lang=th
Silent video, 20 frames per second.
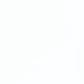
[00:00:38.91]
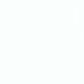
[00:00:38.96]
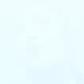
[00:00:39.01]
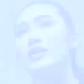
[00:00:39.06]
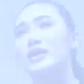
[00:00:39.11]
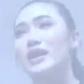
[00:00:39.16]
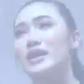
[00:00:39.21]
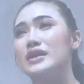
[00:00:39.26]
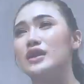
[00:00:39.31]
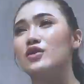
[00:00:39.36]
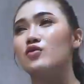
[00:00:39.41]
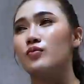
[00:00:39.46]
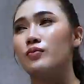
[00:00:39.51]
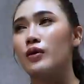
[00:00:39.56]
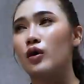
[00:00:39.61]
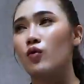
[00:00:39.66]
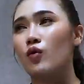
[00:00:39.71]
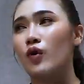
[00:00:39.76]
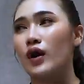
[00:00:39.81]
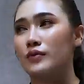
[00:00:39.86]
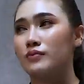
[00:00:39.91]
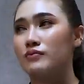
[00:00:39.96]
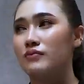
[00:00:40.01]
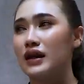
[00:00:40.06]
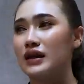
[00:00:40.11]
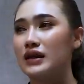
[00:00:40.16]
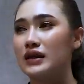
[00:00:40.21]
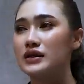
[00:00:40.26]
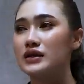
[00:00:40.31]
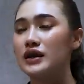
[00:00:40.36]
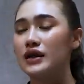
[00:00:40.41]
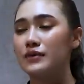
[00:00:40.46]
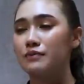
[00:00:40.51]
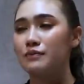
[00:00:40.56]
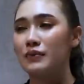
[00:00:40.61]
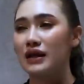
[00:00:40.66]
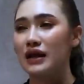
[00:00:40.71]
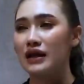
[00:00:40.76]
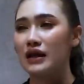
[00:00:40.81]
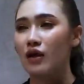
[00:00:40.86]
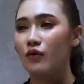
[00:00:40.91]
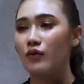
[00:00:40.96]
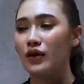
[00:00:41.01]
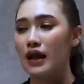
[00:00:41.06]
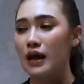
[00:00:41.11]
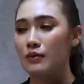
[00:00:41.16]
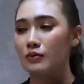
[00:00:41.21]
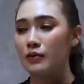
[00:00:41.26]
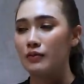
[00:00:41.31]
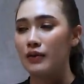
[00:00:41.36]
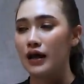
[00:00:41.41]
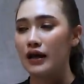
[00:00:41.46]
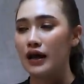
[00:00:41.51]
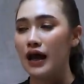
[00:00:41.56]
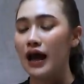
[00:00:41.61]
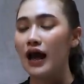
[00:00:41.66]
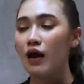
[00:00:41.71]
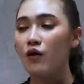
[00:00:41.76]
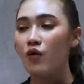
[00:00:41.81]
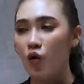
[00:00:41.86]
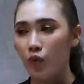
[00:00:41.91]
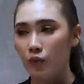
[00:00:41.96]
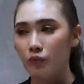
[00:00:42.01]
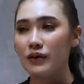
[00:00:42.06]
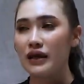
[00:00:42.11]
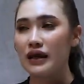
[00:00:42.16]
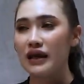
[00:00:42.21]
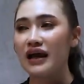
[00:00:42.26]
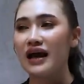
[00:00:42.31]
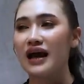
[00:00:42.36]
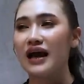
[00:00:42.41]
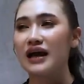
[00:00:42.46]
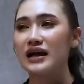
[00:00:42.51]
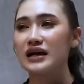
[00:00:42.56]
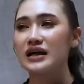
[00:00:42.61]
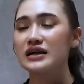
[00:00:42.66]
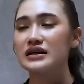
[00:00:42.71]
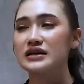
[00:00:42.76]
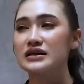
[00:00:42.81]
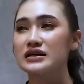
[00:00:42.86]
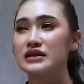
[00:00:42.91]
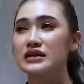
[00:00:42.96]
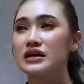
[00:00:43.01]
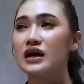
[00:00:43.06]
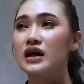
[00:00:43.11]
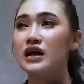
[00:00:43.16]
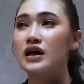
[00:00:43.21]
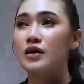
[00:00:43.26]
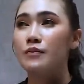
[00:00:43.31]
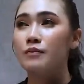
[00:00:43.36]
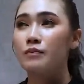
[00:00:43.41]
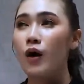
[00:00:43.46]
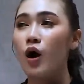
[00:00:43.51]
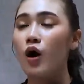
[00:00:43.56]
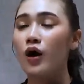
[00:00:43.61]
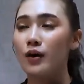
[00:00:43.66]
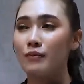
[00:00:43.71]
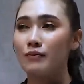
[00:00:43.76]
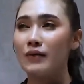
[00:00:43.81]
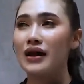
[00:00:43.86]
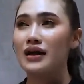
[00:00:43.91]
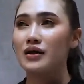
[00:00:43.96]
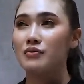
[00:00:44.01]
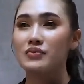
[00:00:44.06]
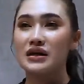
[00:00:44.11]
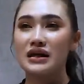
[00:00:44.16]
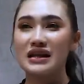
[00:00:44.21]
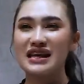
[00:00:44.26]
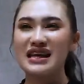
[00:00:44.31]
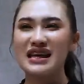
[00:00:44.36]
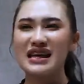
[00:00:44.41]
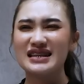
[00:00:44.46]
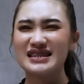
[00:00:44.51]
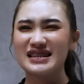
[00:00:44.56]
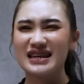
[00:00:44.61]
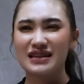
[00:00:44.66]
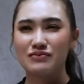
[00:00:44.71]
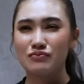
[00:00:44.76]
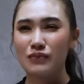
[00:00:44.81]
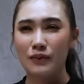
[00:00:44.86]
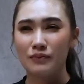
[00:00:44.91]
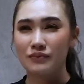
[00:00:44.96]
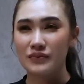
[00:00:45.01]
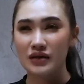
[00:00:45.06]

ก่อนหน้านี้หนูประกวดมาเรื่อยๆเป็นระยะเวลาประมาณ 5-6 ปีค่ะ ก็คือพ่อกับแม่นมีหนี้สินแบบ